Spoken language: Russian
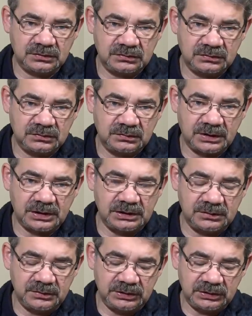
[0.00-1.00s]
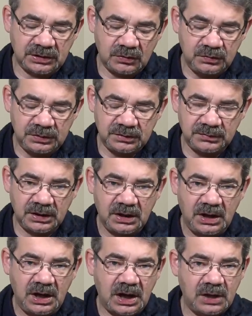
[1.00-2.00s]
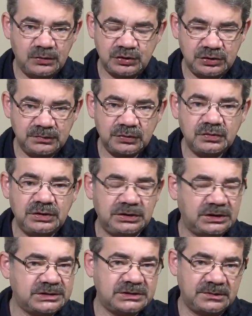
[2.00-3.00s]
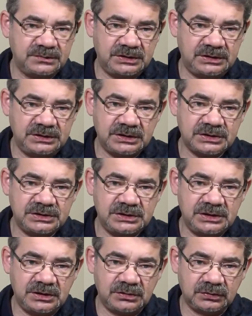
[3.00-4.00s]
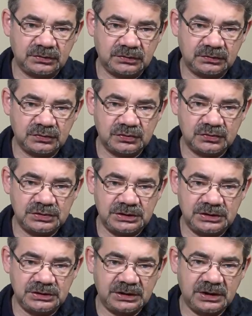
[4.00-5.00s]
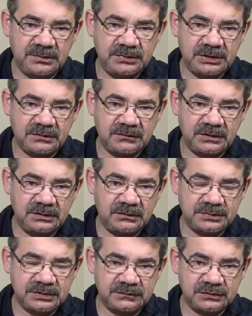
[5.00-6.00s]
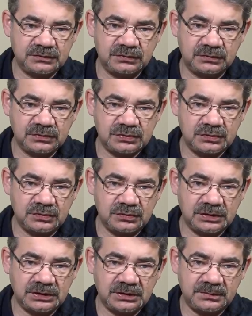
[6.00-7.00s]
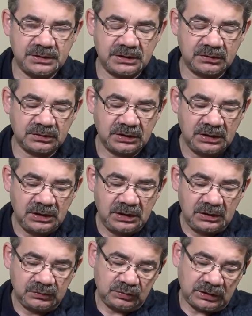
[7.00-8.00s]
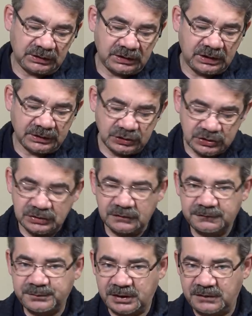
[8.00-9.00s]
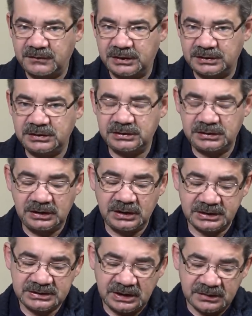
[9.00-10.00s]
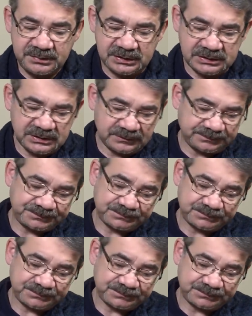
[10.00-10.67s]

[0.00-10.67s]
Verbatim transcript: э, моральными недоумками, а очень многие на самом деле не разделяют точку зрения Хабирова и вообще всю эту историю не одобряют, ну тогда, конечно, вправе они и оскорбиться.